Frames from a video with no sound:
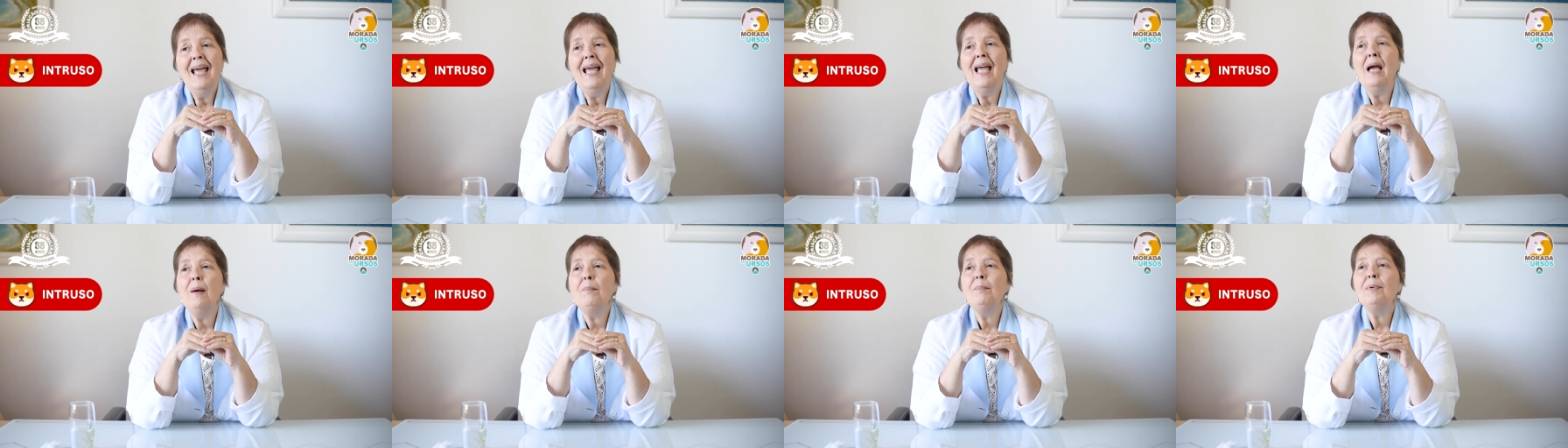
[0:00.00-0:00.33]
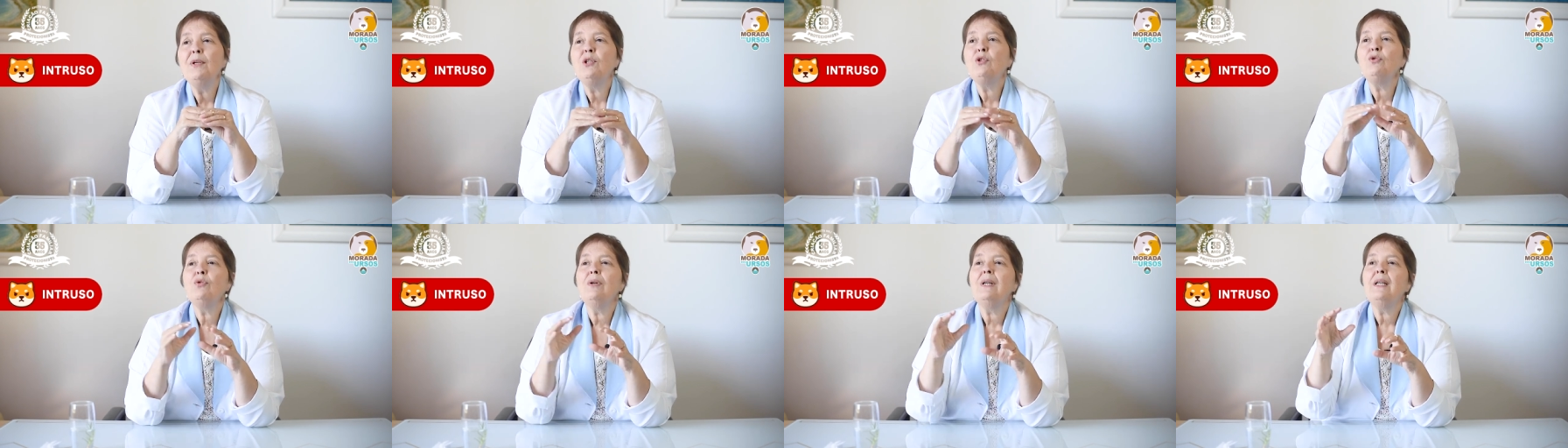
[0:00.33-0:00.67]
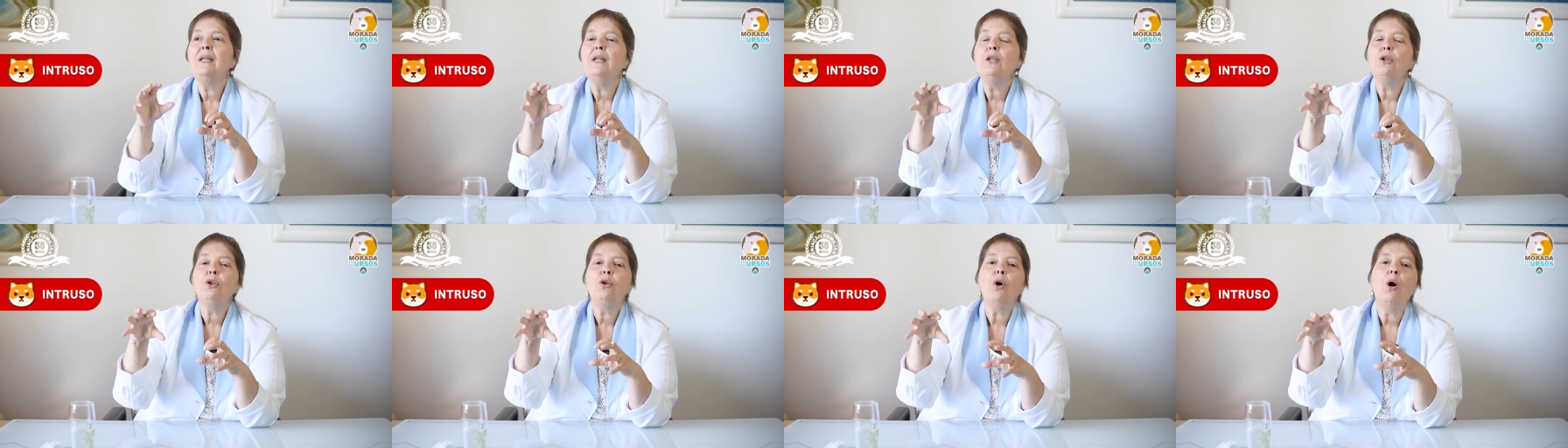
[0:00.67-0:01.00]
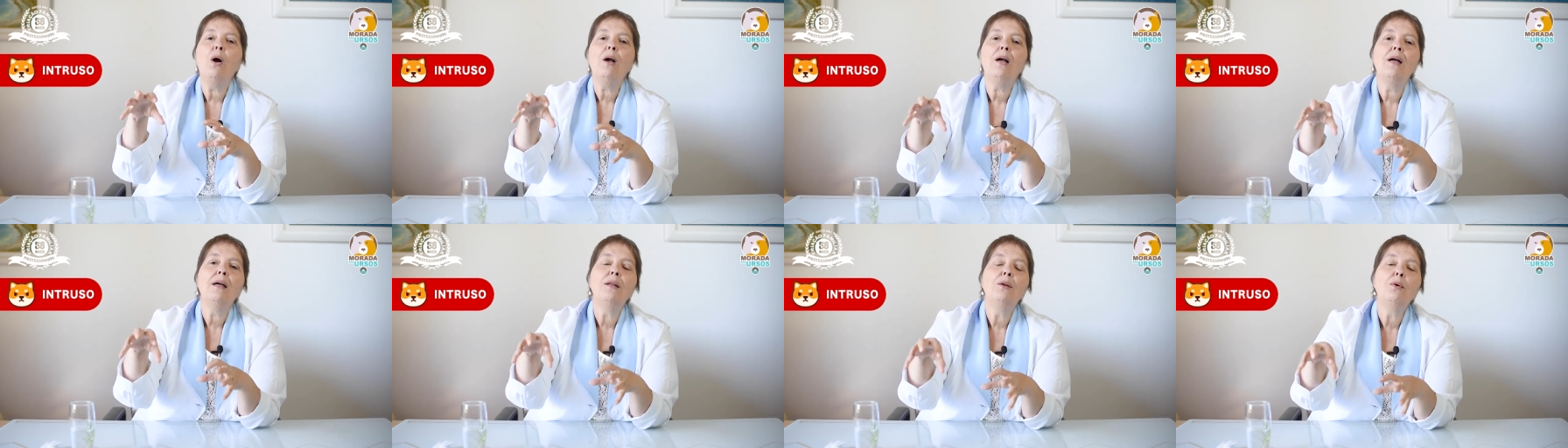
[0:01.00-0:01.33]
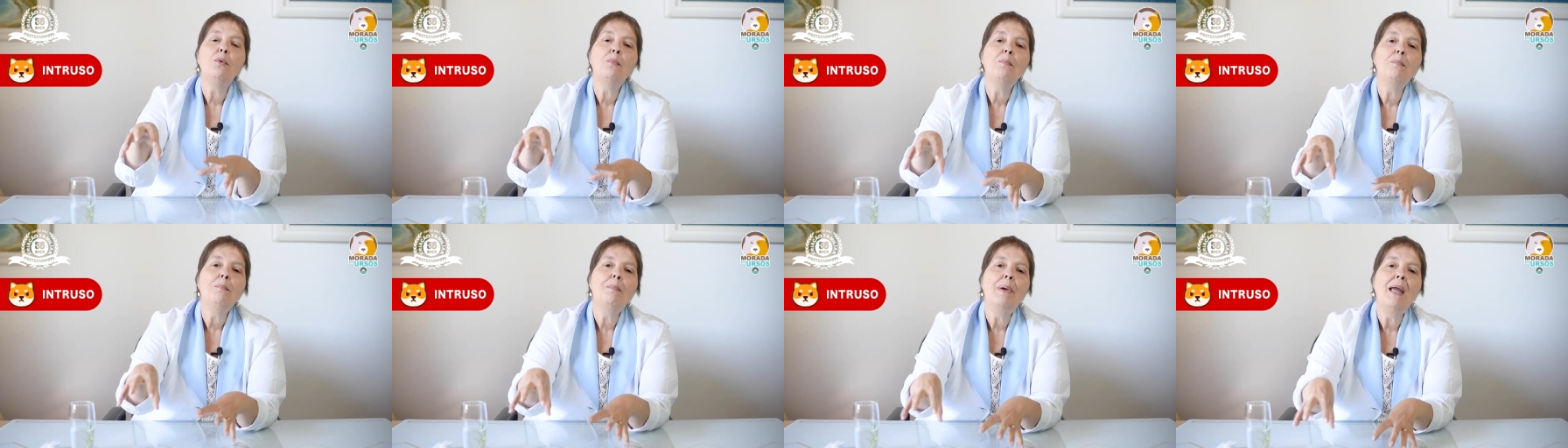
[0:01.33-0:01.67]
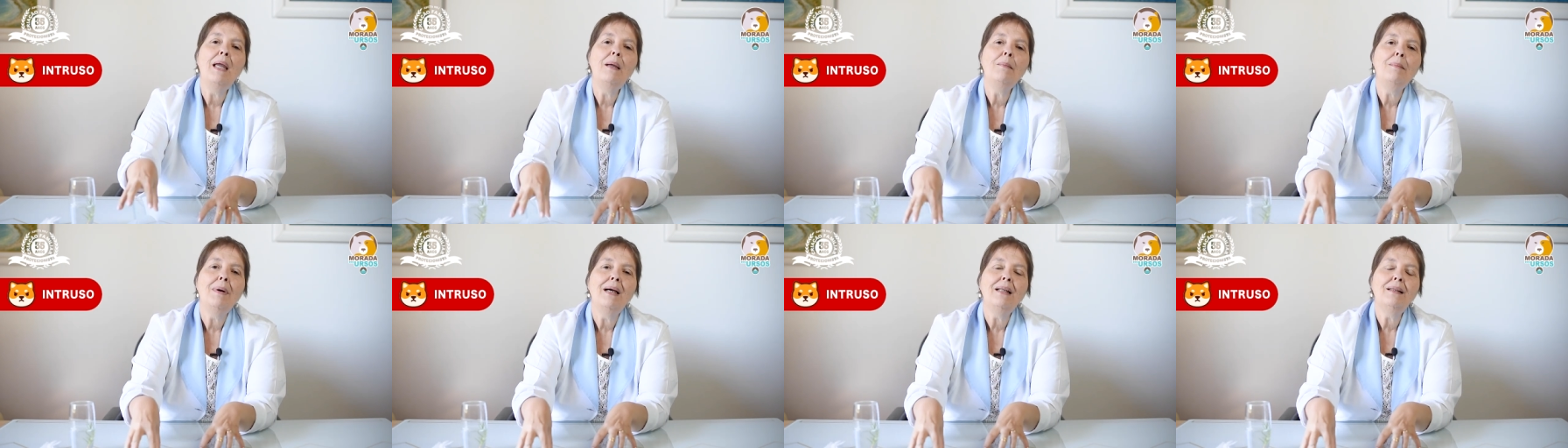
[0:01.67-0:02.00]
É a pessoa que toca num
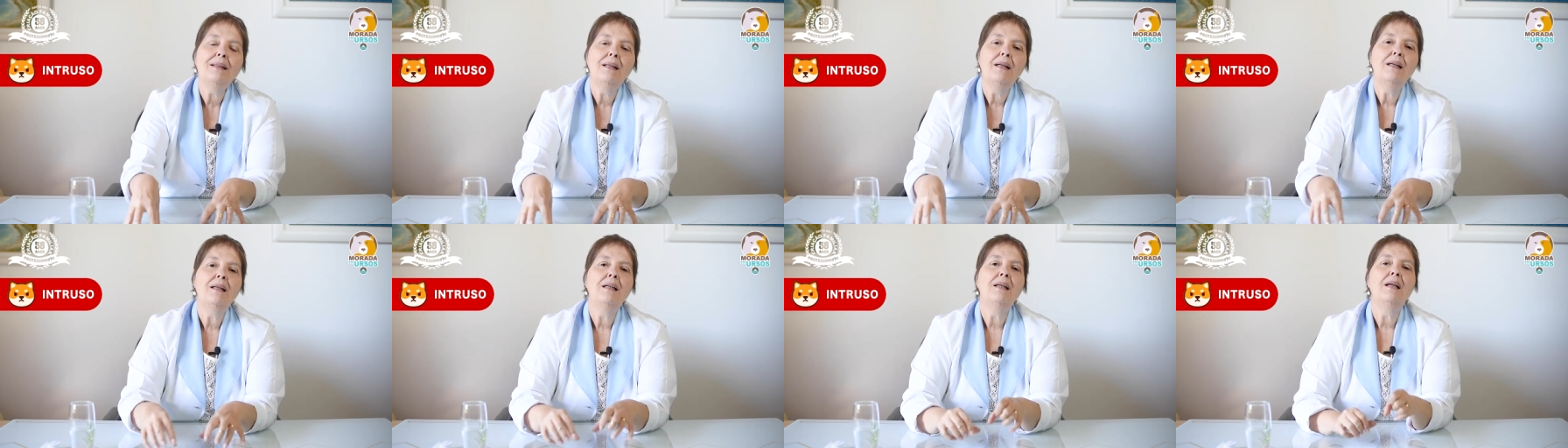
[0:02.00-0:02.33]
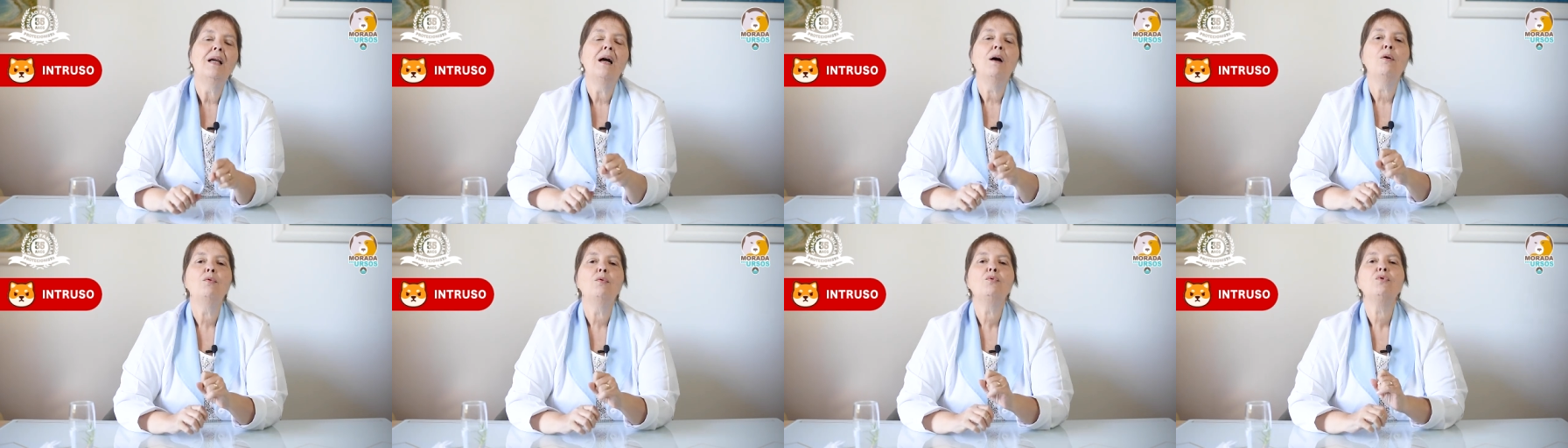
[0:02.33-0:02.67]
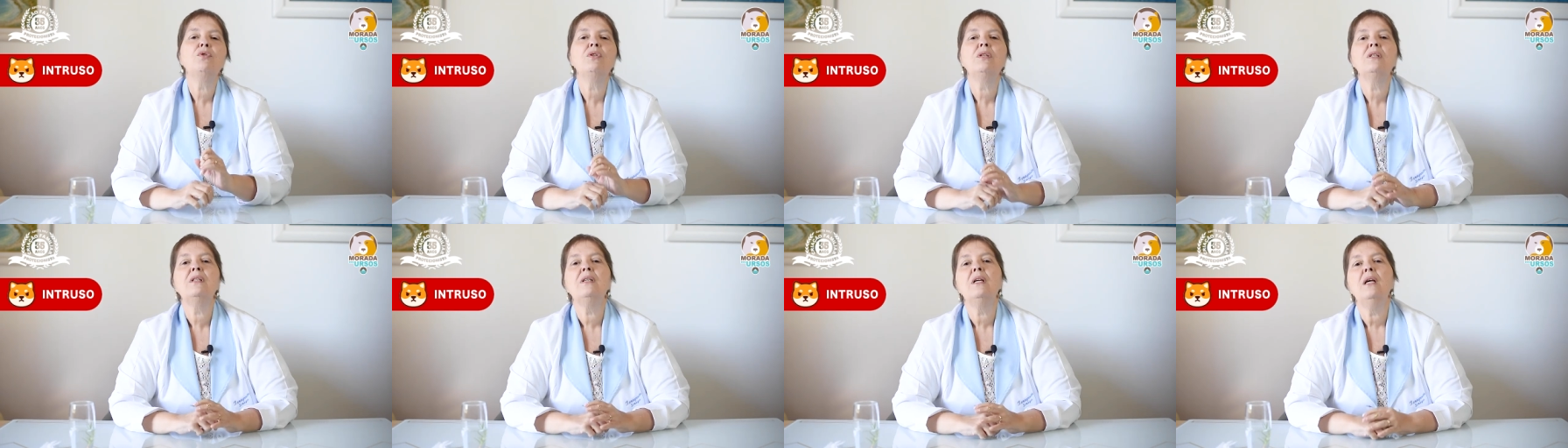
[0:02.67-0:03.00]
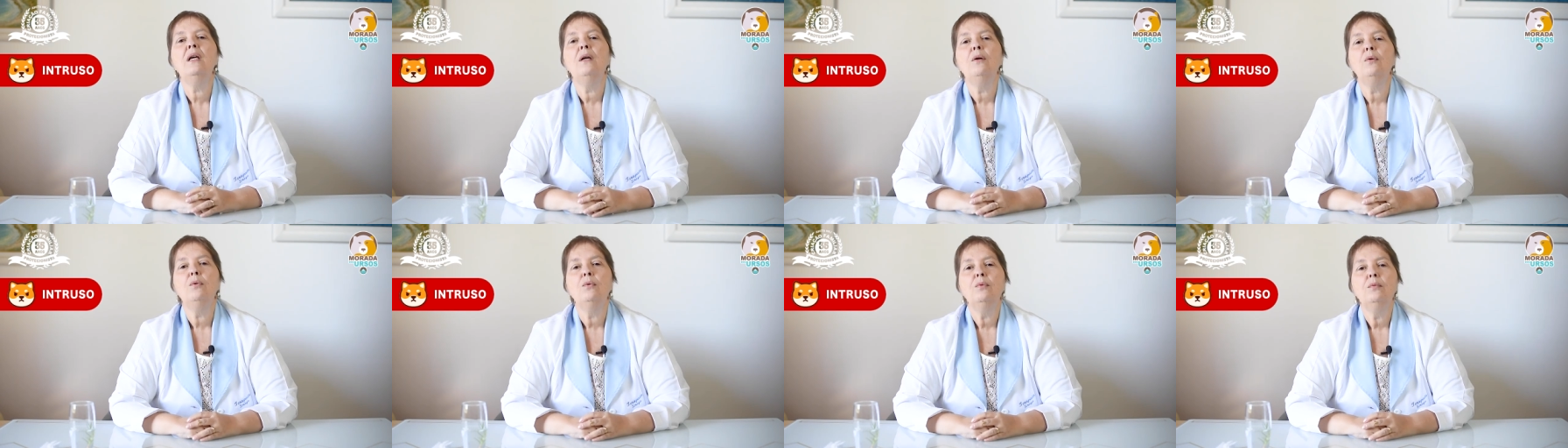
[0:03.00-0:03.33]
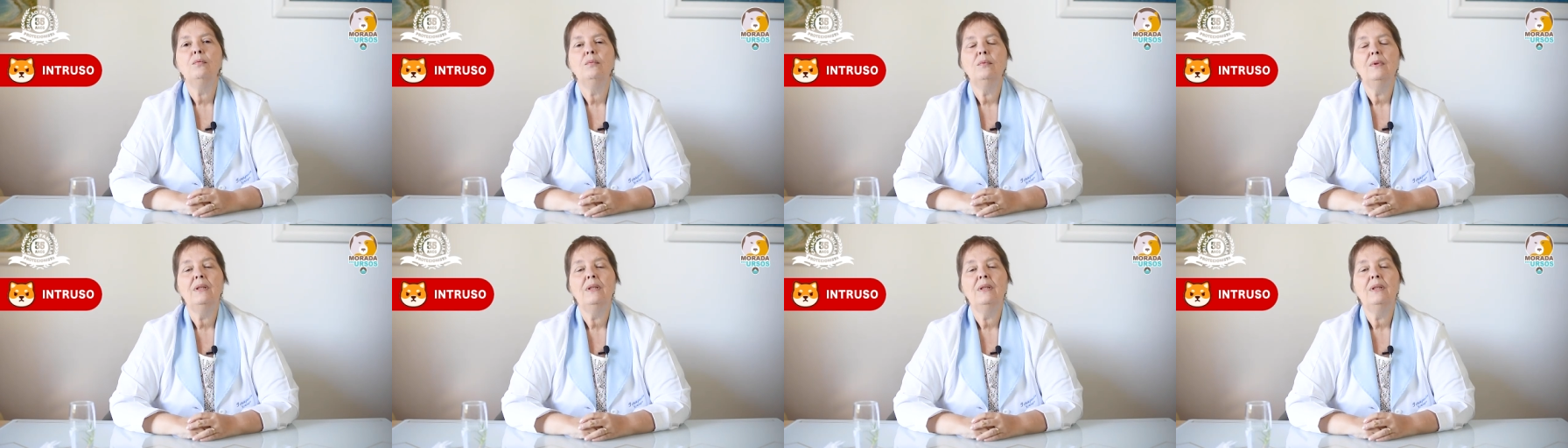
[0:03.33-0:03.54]
bem material seu